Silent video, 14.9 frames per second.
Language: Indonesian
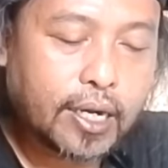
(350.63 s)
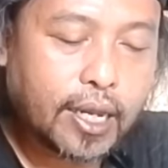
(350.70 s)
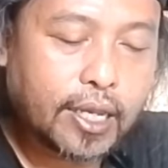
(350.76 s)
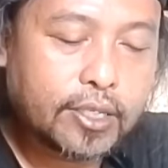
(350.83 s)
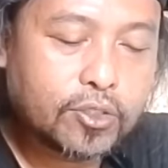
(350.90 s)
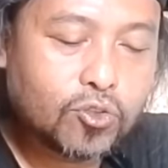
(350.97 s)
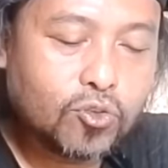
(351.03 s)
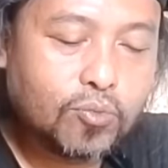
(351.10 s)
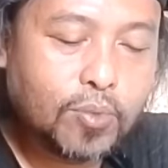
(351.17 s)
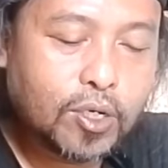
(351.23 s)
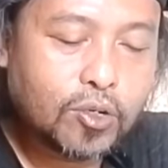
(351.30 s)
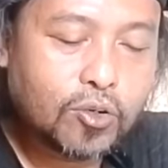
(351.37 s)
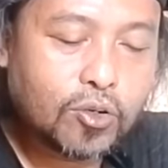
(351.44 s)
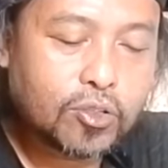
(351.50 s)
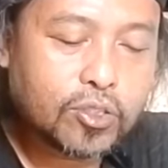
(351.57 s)
Karena
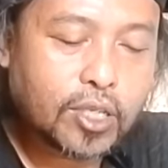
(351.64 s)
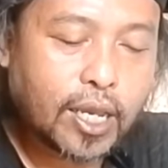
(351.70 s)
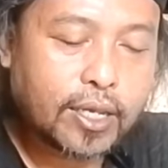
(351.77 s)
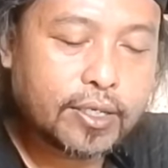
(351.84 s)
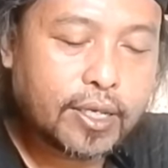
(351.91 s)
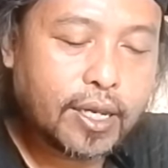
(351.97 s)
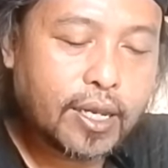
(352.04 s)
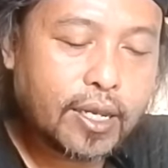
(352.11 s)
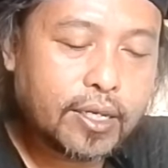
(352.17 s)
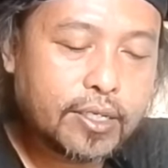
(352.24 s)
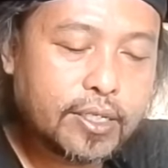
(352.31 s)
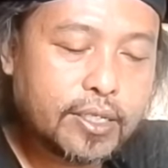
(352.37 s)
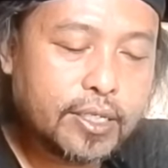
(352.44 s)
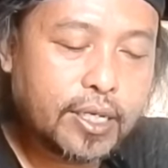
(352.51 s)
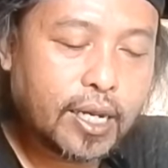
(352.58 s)
itu menurut
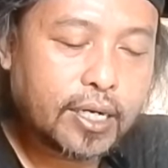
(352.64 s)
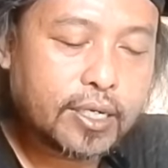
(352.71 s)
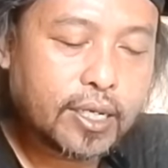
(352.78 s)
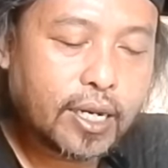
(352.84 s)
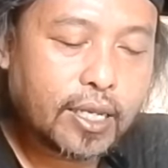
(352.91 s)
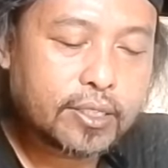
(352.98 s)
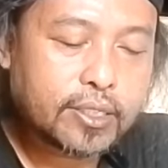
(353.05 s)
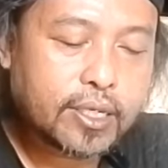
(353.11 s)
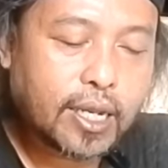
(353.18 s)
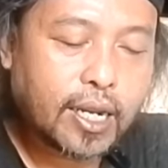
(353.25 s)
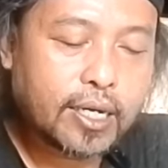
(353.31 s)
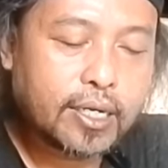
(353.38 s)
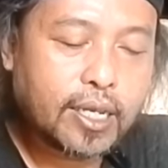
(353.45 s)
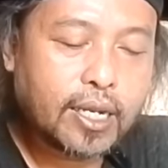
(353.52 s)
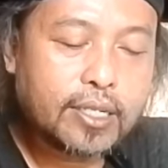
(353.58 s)
saya ini adalah
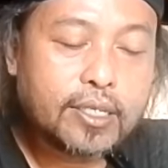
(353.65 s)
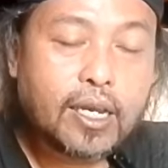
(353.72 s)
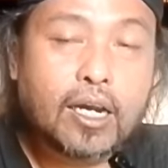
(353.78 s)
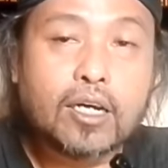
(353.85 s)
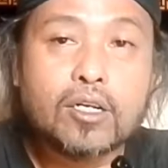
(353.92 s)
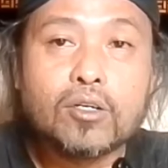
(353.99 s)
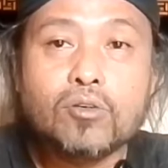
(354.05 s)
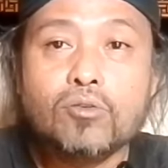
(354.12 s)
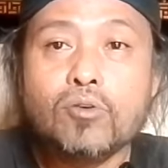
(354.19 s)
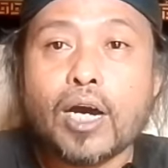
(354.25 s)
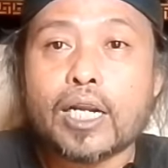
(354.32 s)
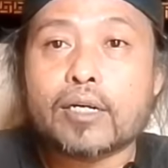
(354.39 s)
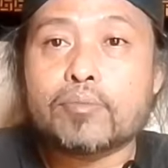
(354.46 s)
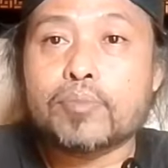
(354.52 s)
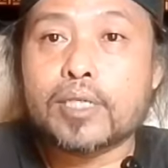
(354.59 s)
skandal yang
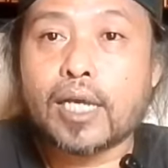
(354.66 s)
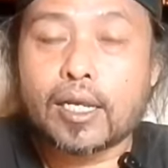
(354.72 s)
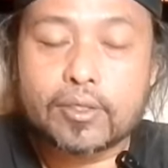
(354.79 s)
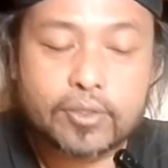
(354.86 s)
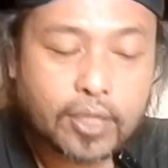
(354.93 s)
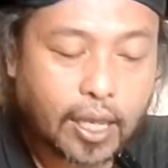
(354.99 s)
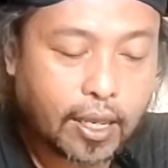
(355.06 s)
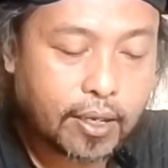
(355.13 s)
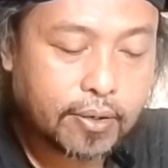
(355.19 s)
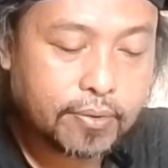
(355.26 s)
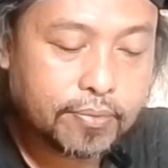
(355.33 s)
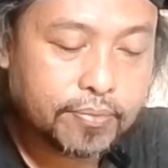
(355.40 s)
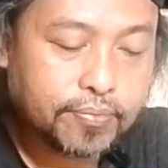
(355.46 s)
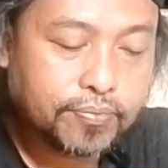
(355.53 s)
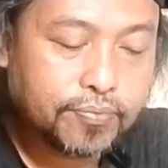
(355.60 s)
luar
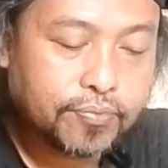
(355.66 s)
biasa.